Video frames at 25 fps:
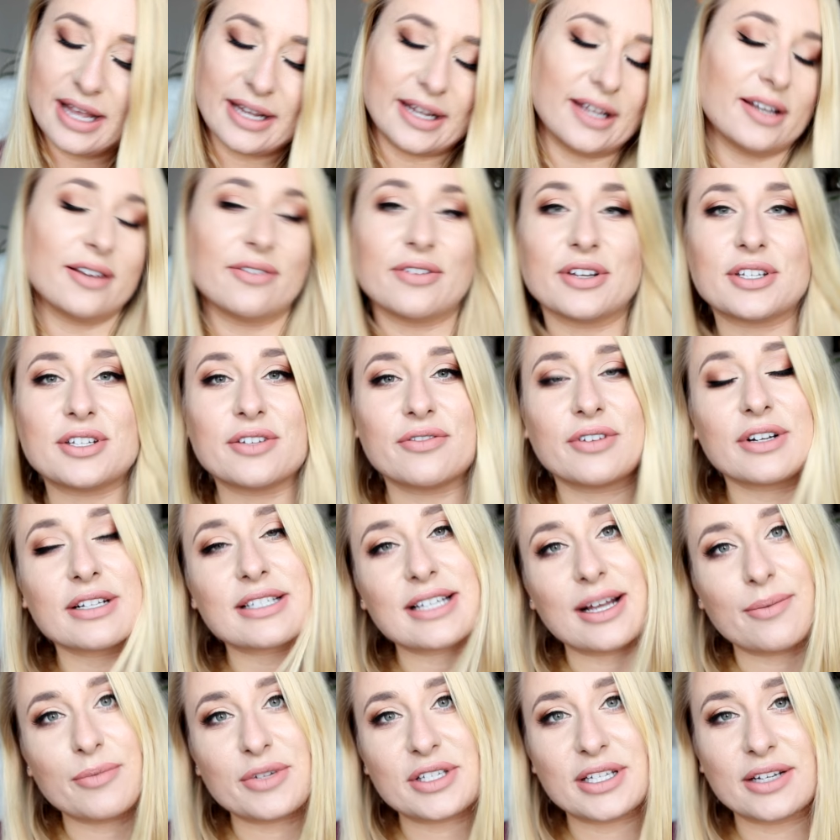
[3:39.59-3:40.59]
kiedy wiecie,
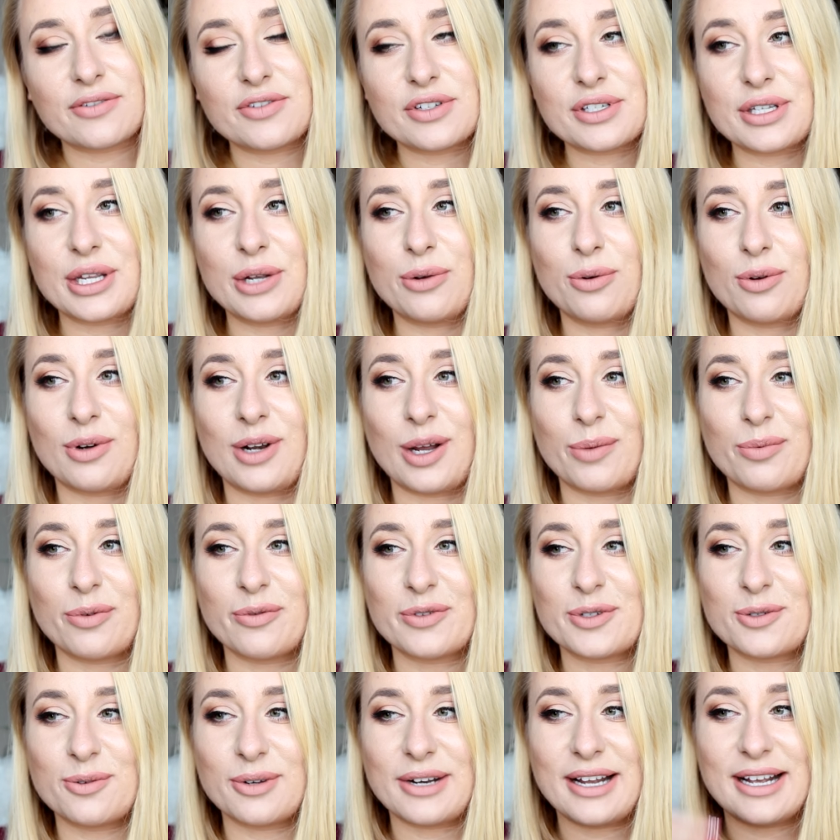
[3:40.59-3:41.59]
wracamy z tych wszystkich
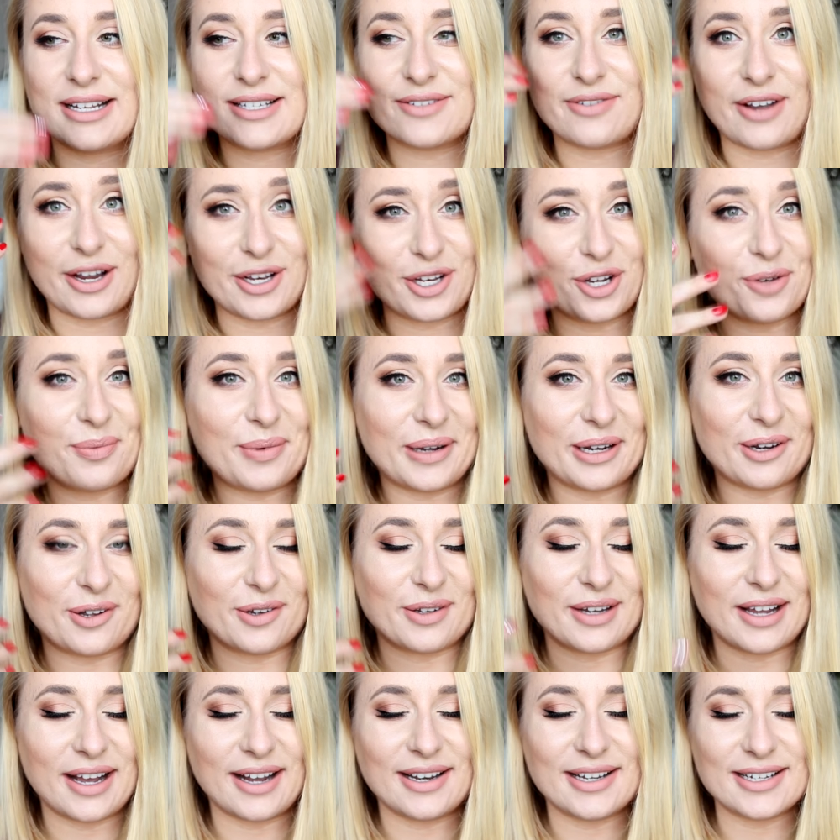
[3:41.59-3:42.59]
urlopów, skóra jest fajnie
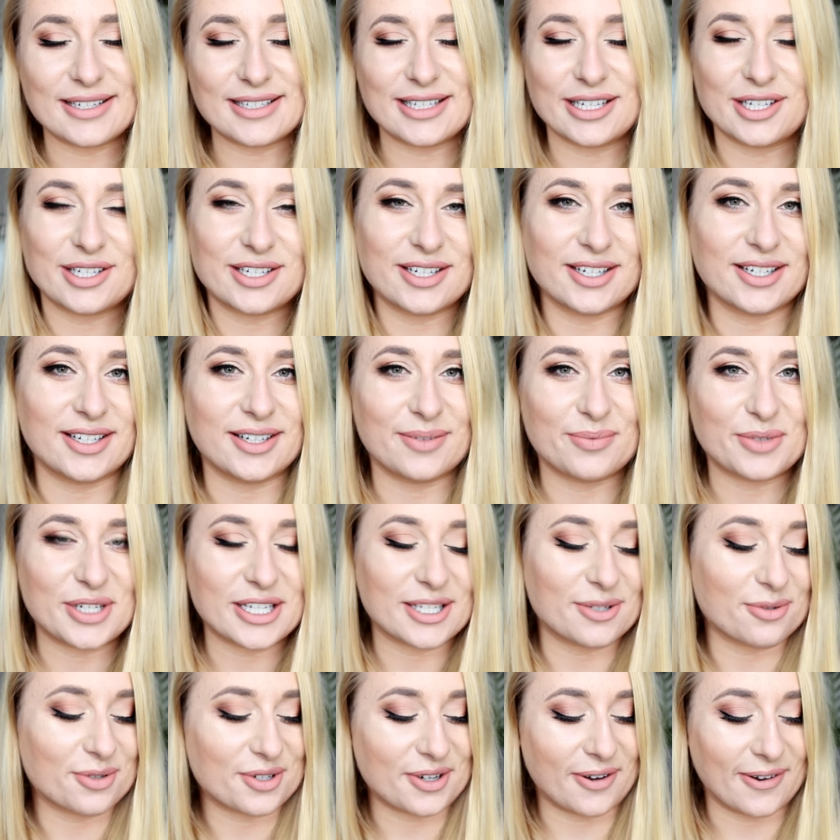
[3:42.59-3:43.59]
opalona, ale jest też
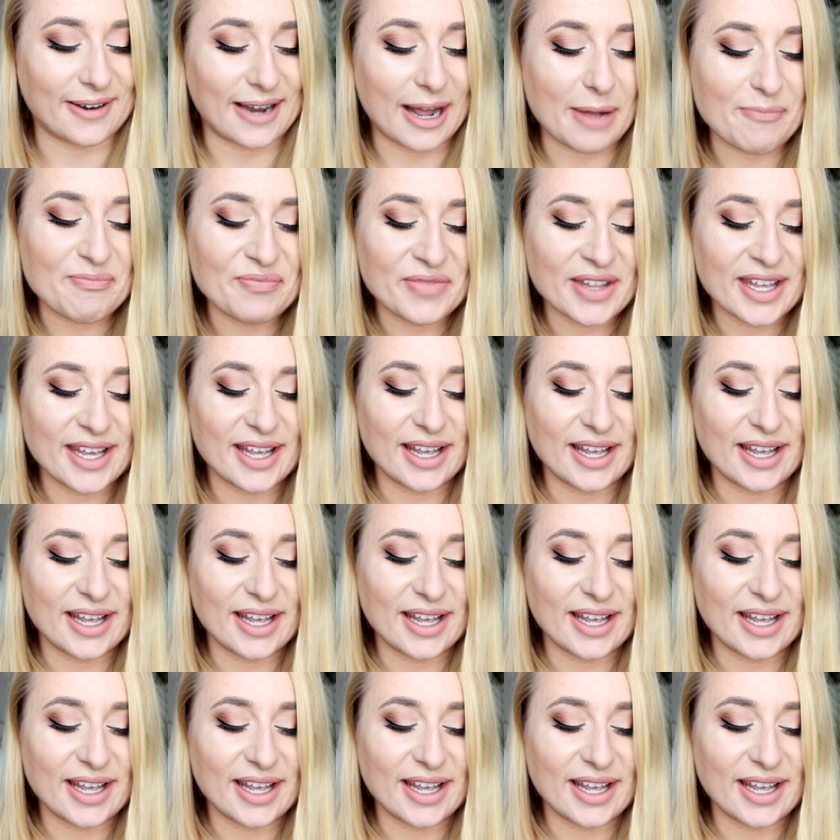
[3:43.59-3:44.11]
przesuszona.